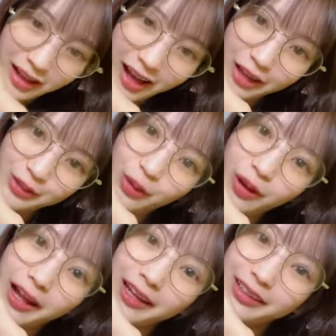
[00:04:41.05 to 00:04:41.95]
ハート、
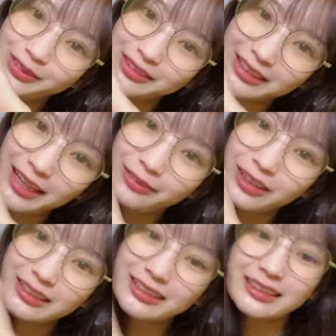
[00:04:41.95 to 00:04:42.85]
ありがとうござい
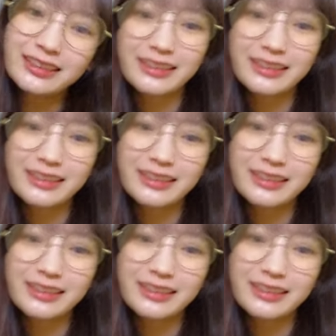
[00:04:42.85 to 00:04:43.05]
ます。